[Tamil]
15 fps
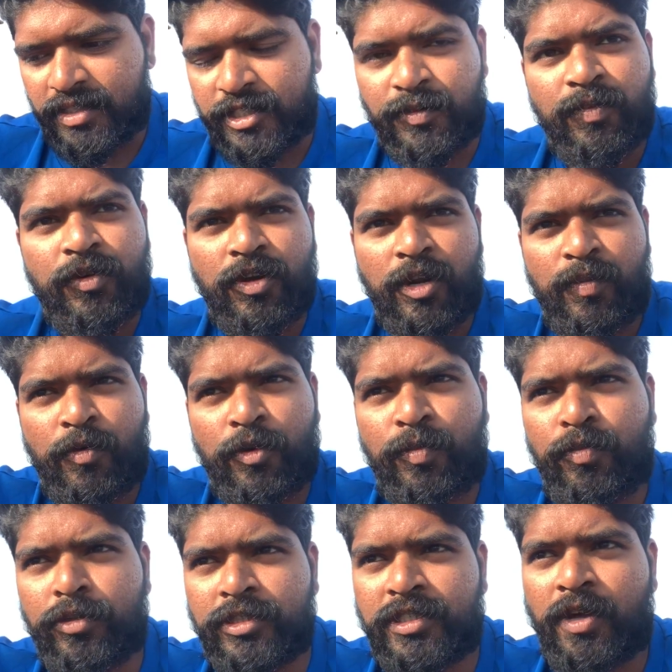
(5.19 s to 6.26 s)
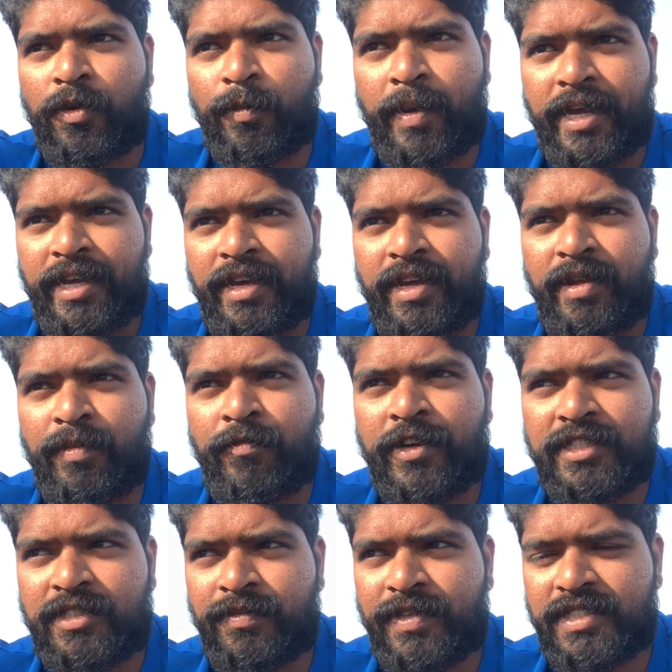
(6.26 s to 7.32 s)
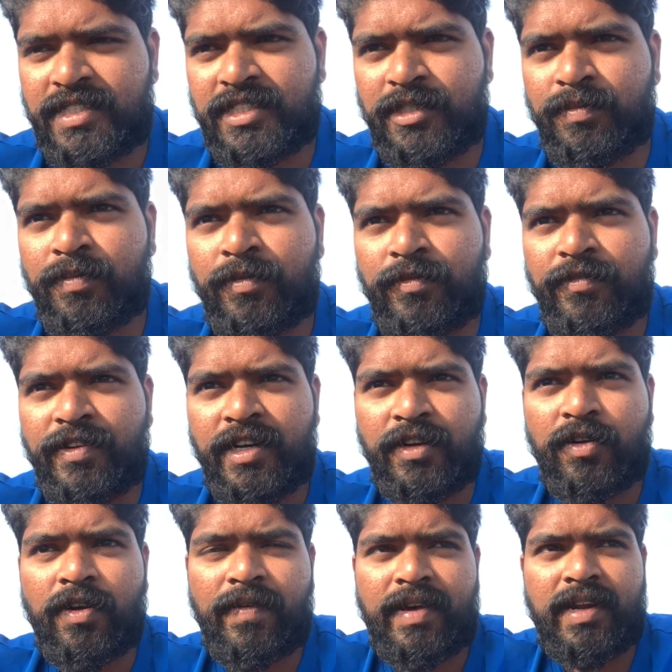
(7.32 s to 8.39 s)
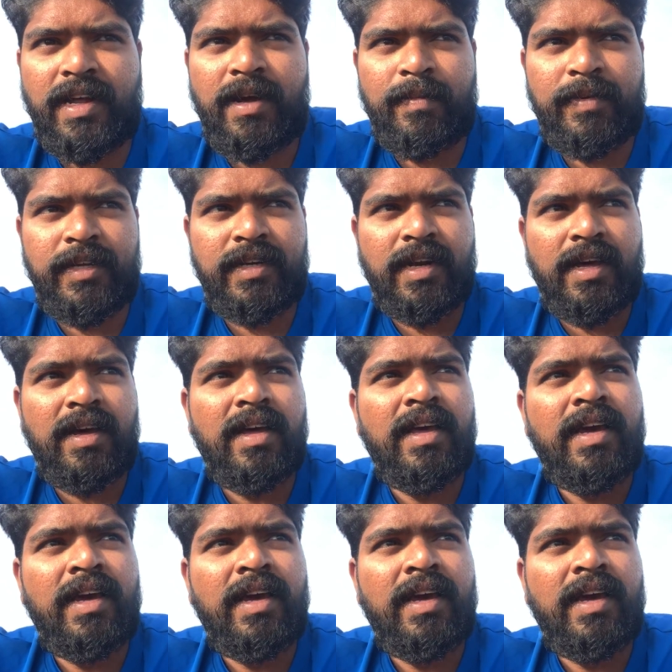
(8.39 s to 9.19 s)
ஜிம்முக்குள்ளே இப்போ ஒரு புதுசாக ஒரு பையன் ஃபஸ்ட்டு ஃபஸ்ட்டு ஜிம் ஃபீல்டுக்குள்ளே வரான் அப்படின்னா